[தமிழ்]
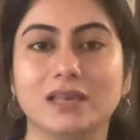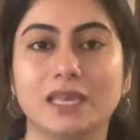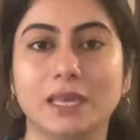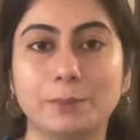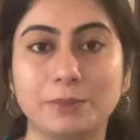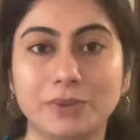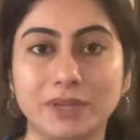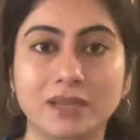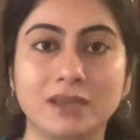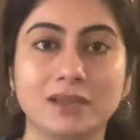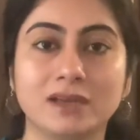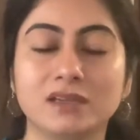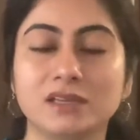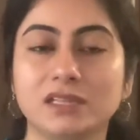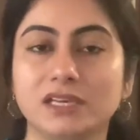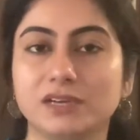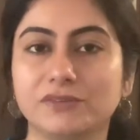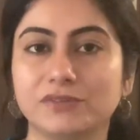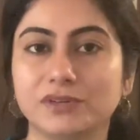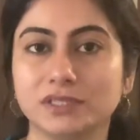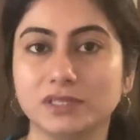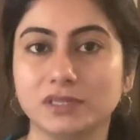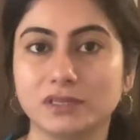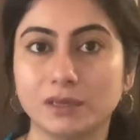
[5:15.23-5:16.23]
எப்படின்னா
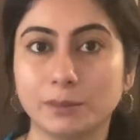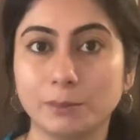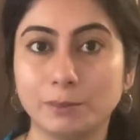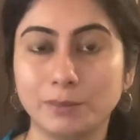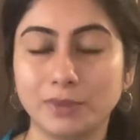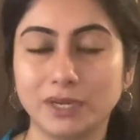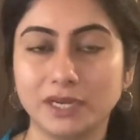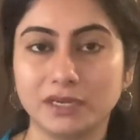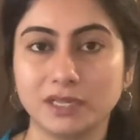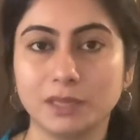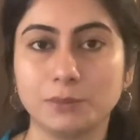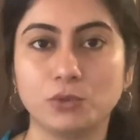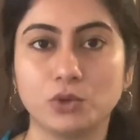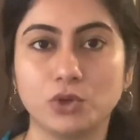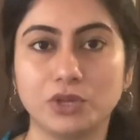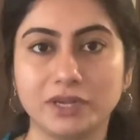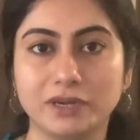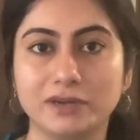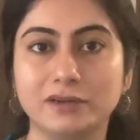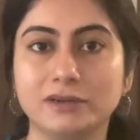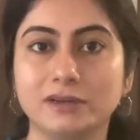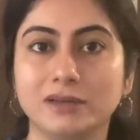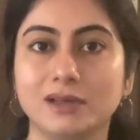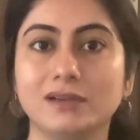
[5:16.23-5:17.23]
நீங்கள் வந்து கம்ப்ளீட்டாக இப்போ ஒரு
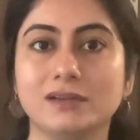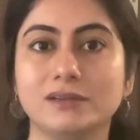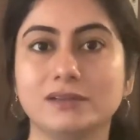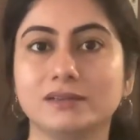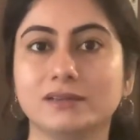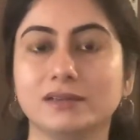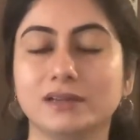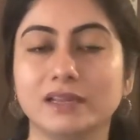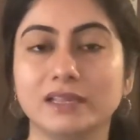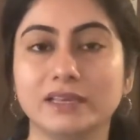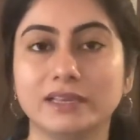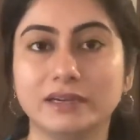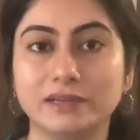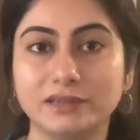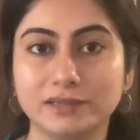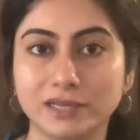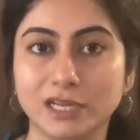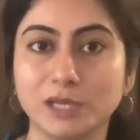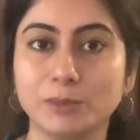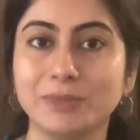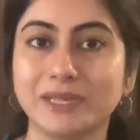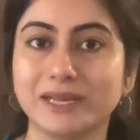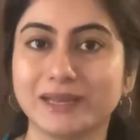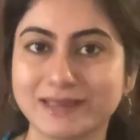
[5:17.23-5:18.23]
ஏழு நாள் இருக்குன்னா நீங்கள் ஏழு
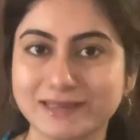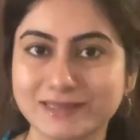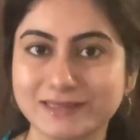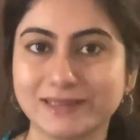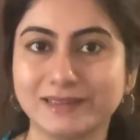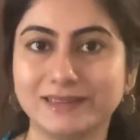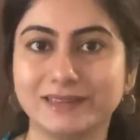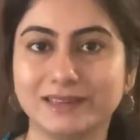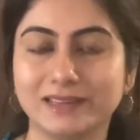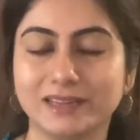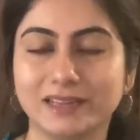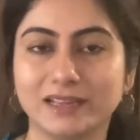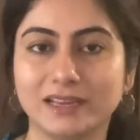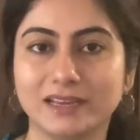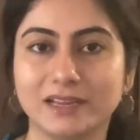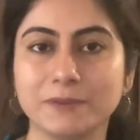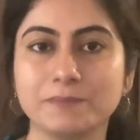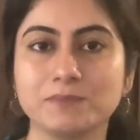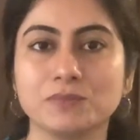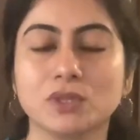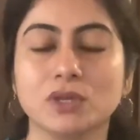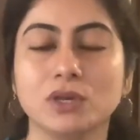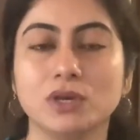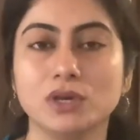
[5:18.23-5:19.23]
நாளுமே ரைஸ்
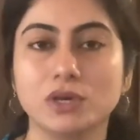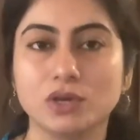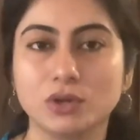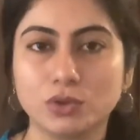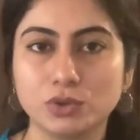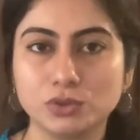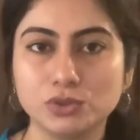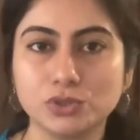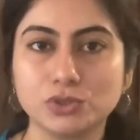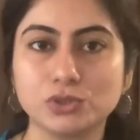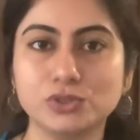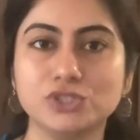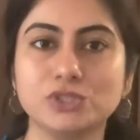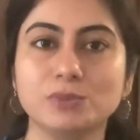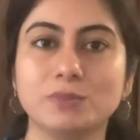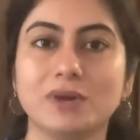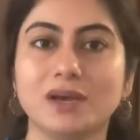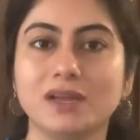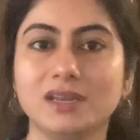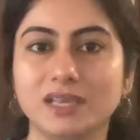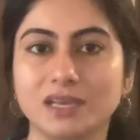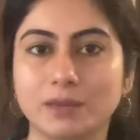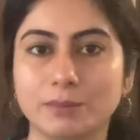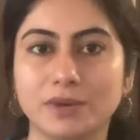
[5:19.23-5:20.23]
எடுக்கிறீங்கன்னா கொஞ்சம்
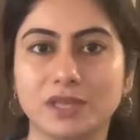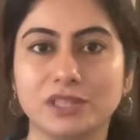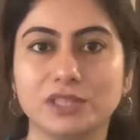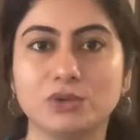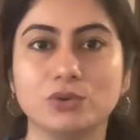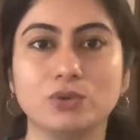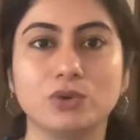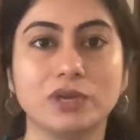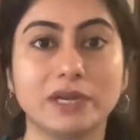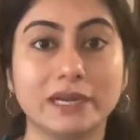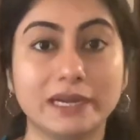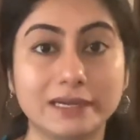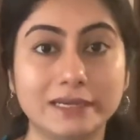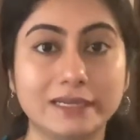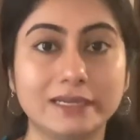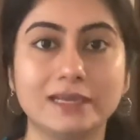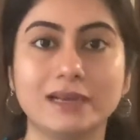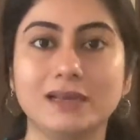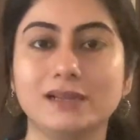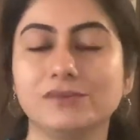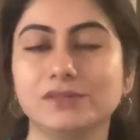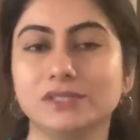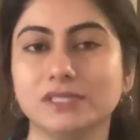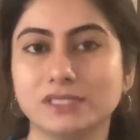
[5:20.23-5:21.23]
கொஞ்சமாக நீங்கள் மாற்றிக்கோங்க ரெண்டு
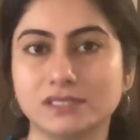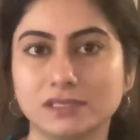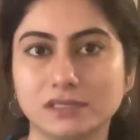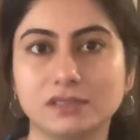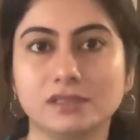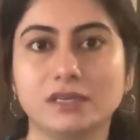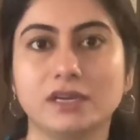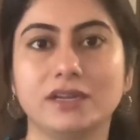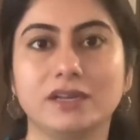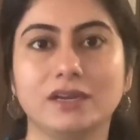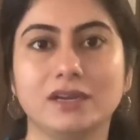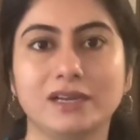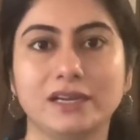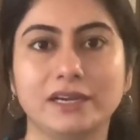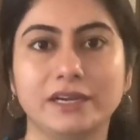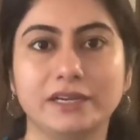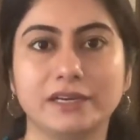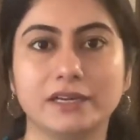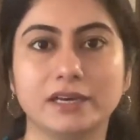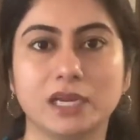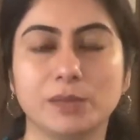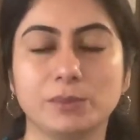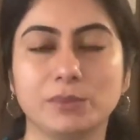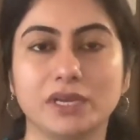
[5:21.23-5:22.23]
நாள் வந்து சிறுதானியங்கள்
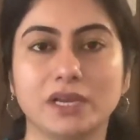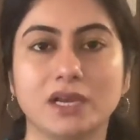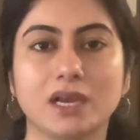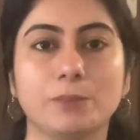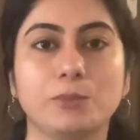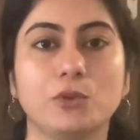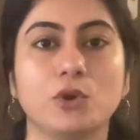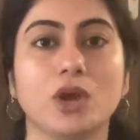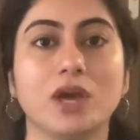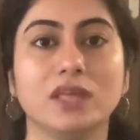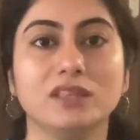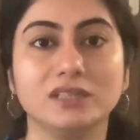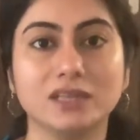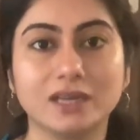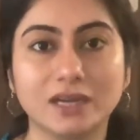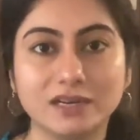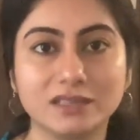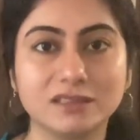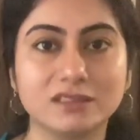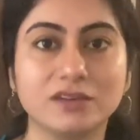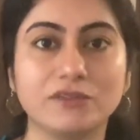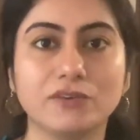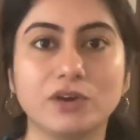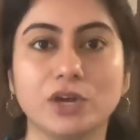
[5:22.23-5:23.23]
எடுக்க ஆரம்பிங்க அப்புறம் அதுக்கு
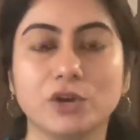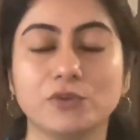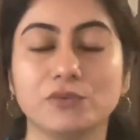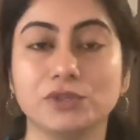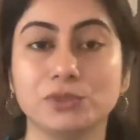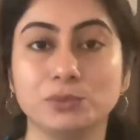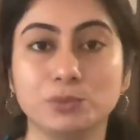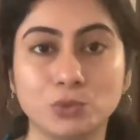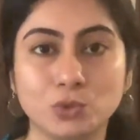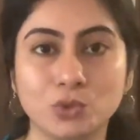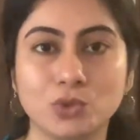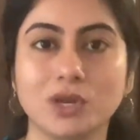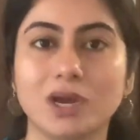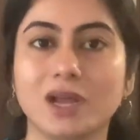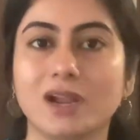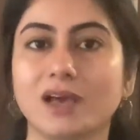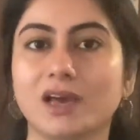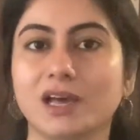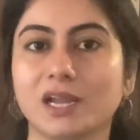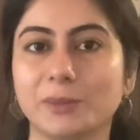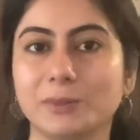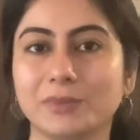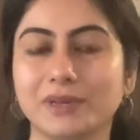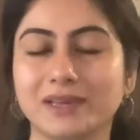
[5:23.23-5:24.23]
அடுத்த வாரம் வந்து மூணு
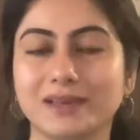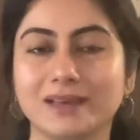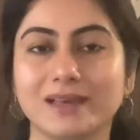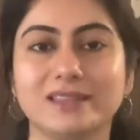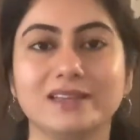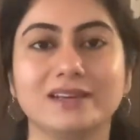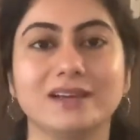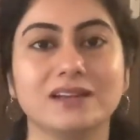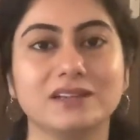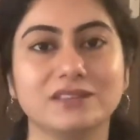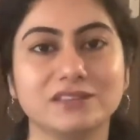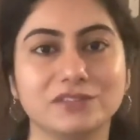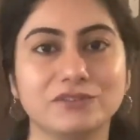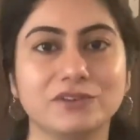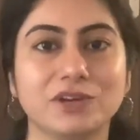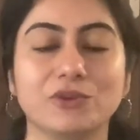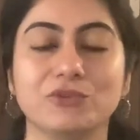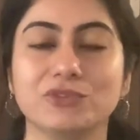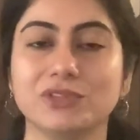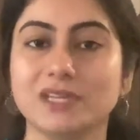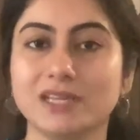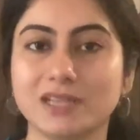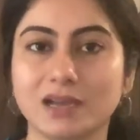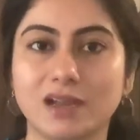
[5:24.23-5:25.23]
நாளாக ஆரம்பிங்க அதுக்கு அடுத்த
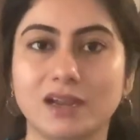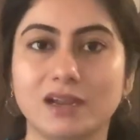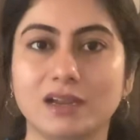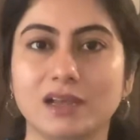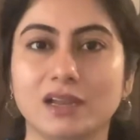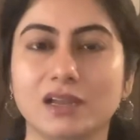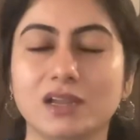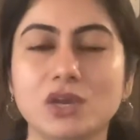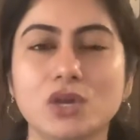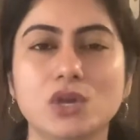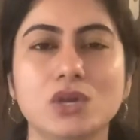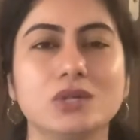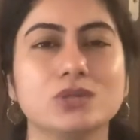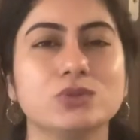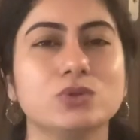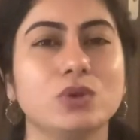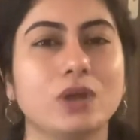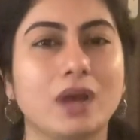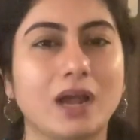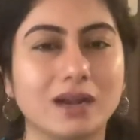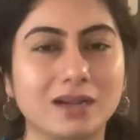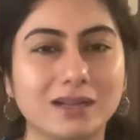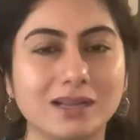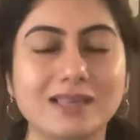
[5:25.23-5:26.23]
வாரம் வந்து நாலு நாள்
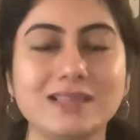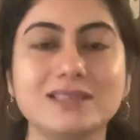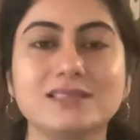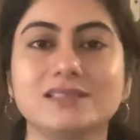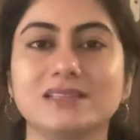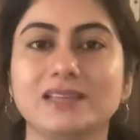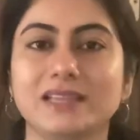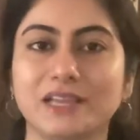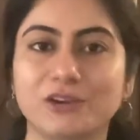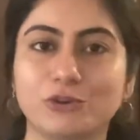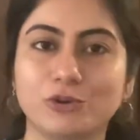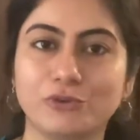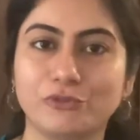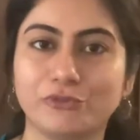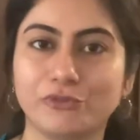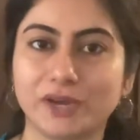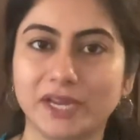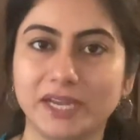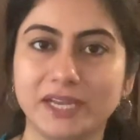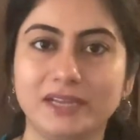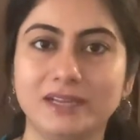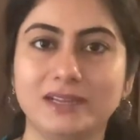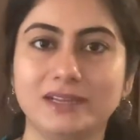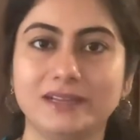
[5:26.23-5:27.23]
ஸோ அட்லீஸ்ட் நீங்கள் ஒரு
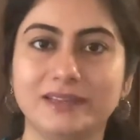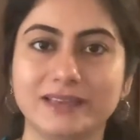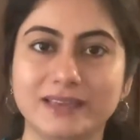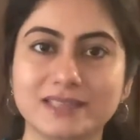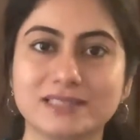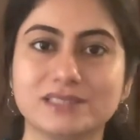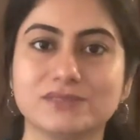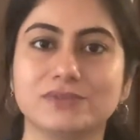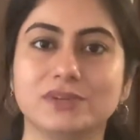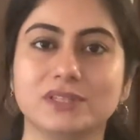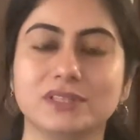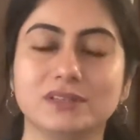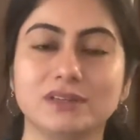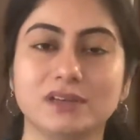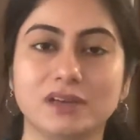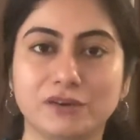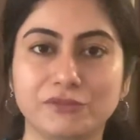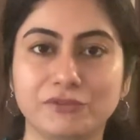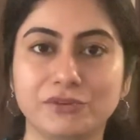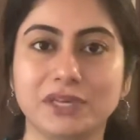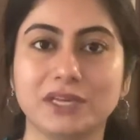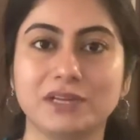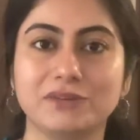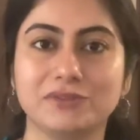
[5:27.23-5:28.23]
ஃபைவ் டேஸ் வந்து
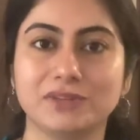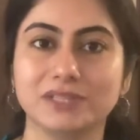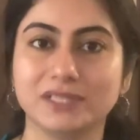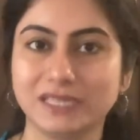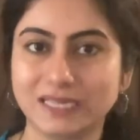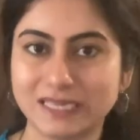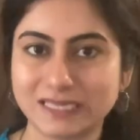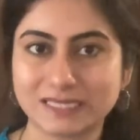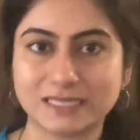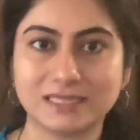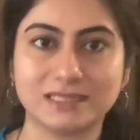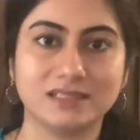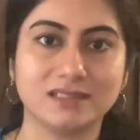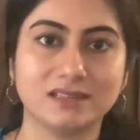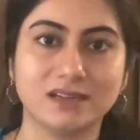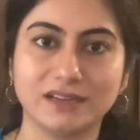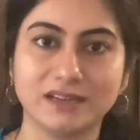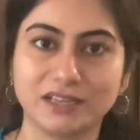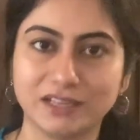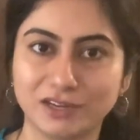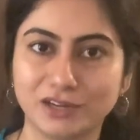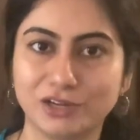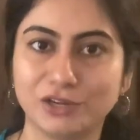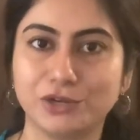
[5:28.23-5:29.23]
வீக் வந்து நீங்கள்
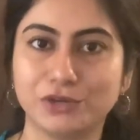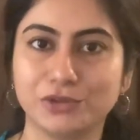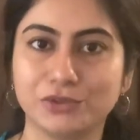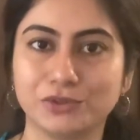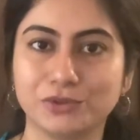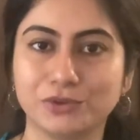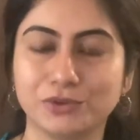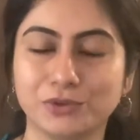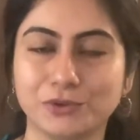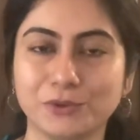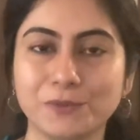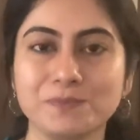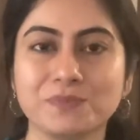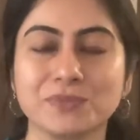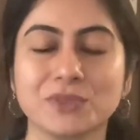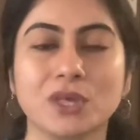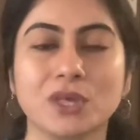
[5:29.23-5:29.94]
சிறுதானியங்கள் எடுத்துக்கணும்